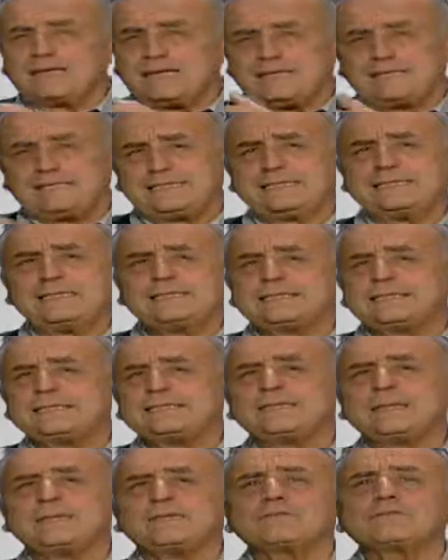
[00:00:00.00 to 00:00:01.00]
i
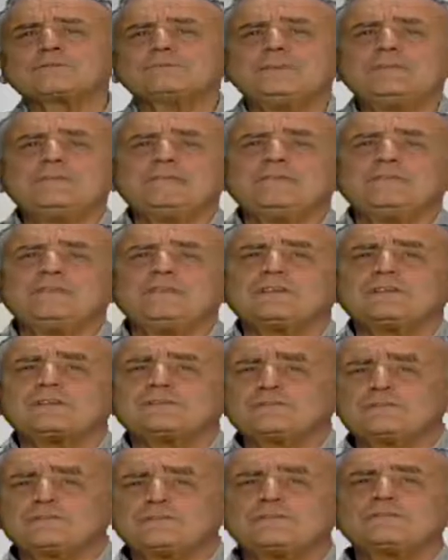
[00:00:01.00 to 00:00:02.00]
tedeschi si erano spinti fino
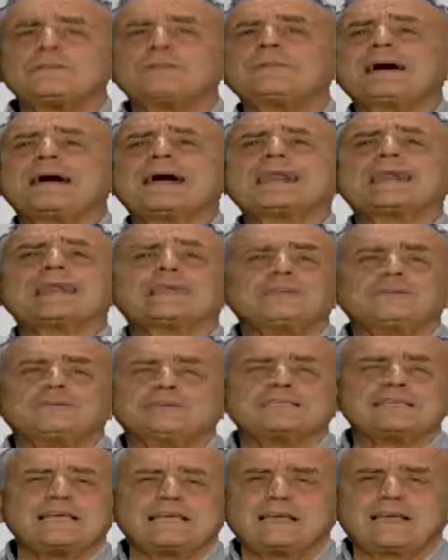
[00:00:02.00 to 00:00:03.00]
sul fiume Marna
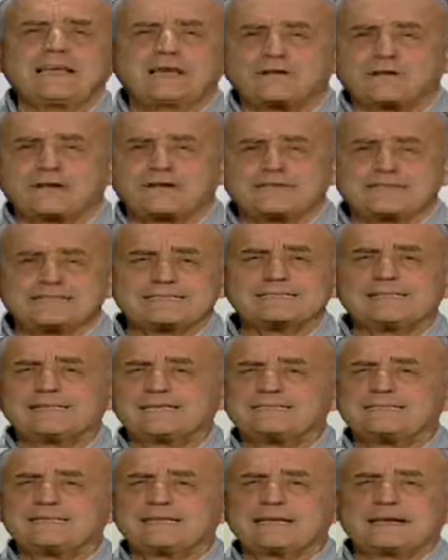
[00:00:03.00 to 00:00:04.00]
dove la loro
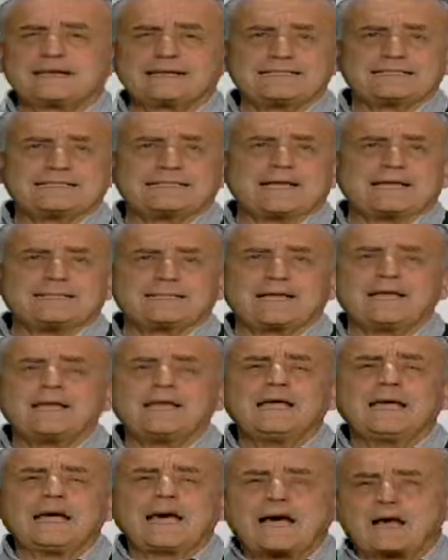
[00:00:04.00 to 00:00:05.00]
avanzata si era arrestata.
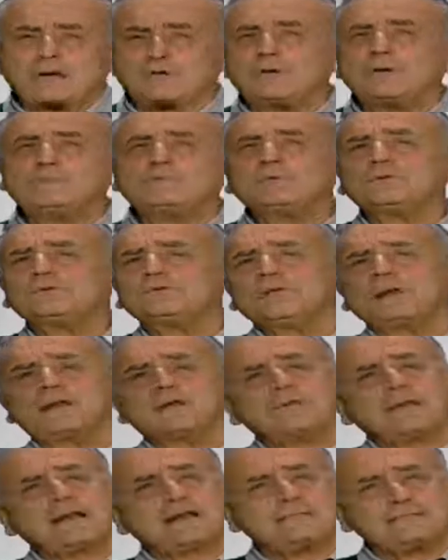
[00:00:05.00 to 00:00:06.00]
A quel punto
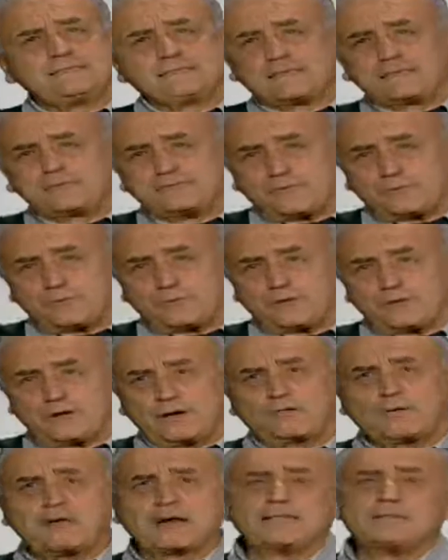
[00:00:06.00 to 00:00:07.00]
la guerra si trasformò in
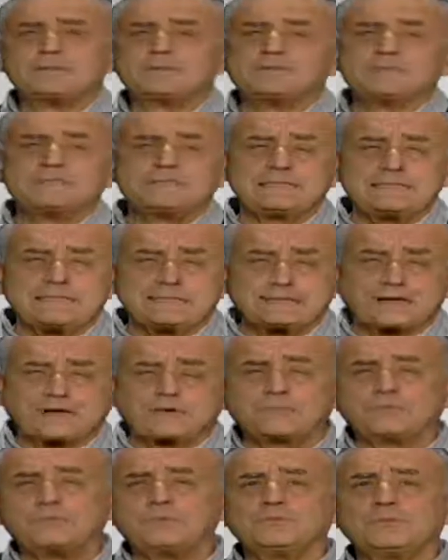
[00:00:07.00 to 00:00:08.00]
una guerra di posizione,
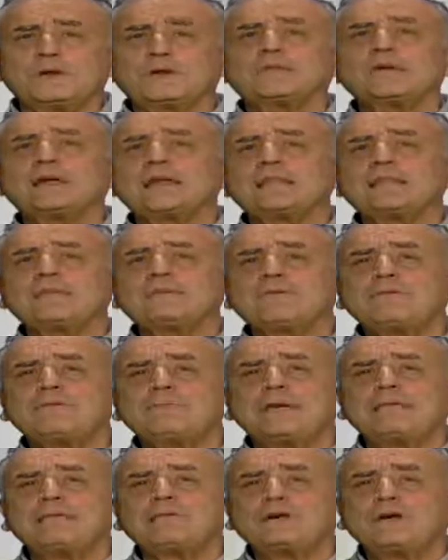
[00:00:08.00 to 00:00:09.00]
non più in una guerra di
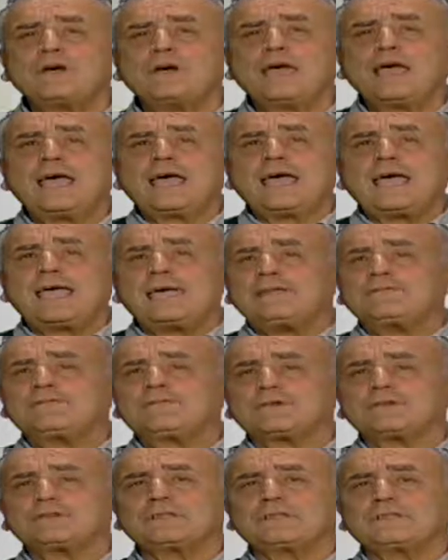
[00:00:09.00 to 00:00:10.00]
movimento e il
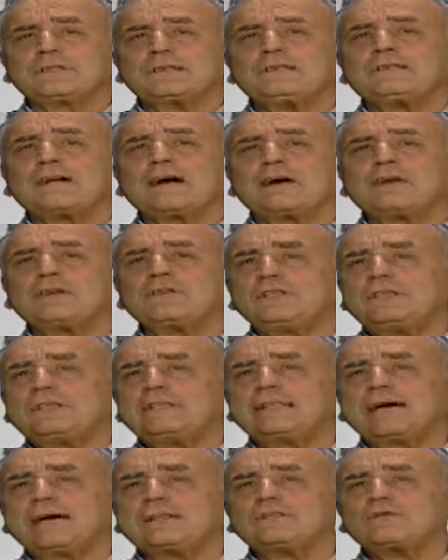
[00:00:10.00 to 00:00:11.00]
fronte veniva
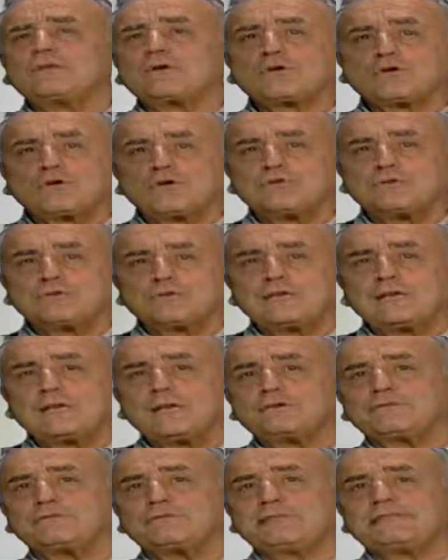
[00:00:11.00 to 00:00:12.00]
ogni approfittando rotto
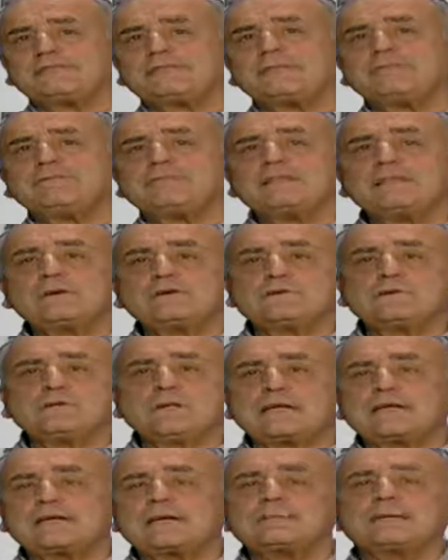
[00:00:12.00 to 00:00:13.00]
delle offensive dell'una e
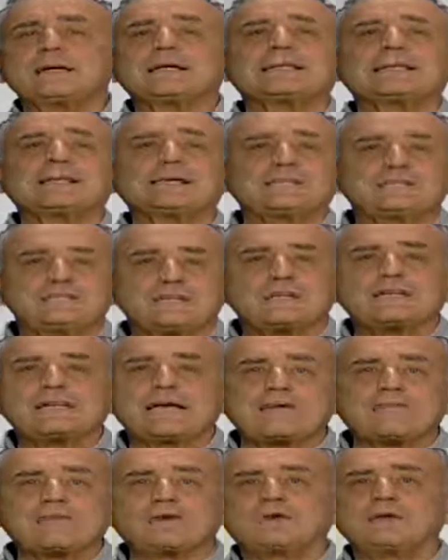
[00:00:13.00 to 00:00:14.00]
dell'altra parte che
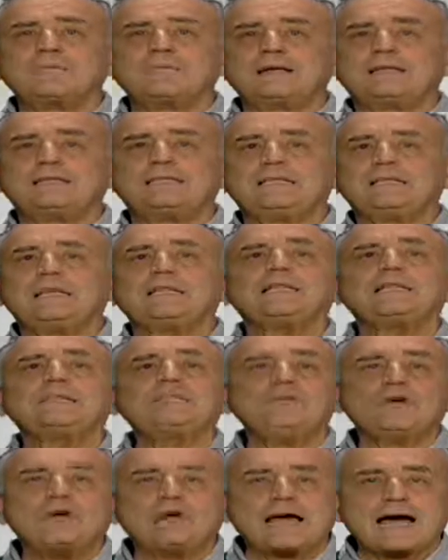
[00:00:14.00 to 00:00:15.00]
cercavano come dire, di
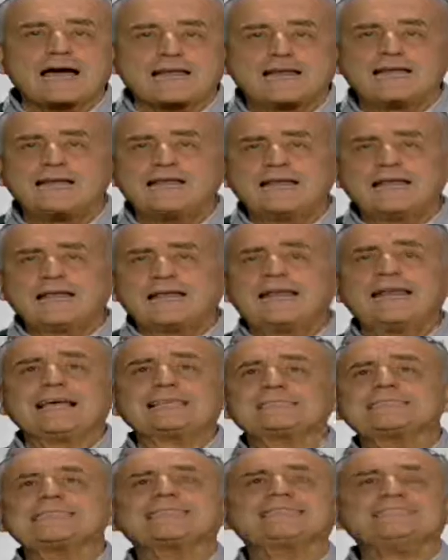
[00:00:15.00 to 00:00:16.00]
violare
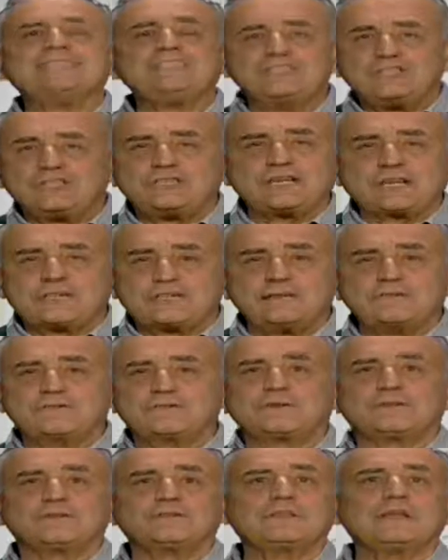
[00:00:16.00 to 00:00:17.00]
la staticità del
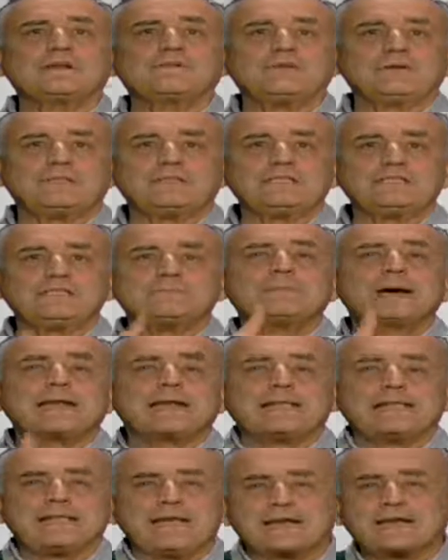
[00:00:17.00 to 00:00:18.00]
fronte e quindi
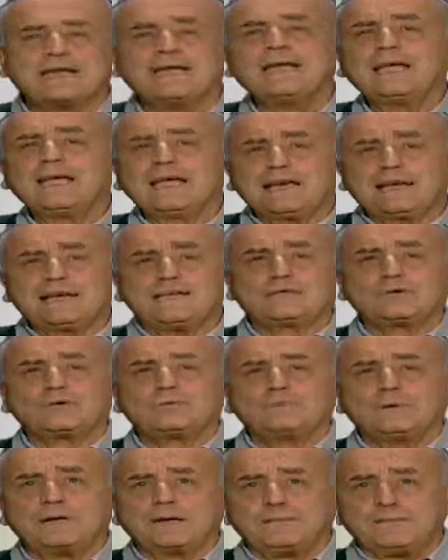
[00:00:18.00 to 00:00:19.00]
sbaragliare le
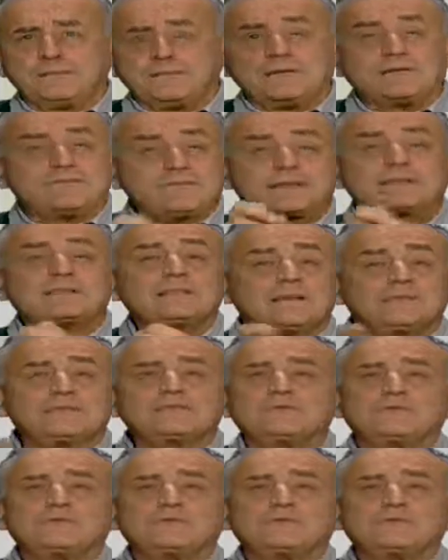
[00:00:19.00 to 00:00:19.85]
truppe nemiche. Verdun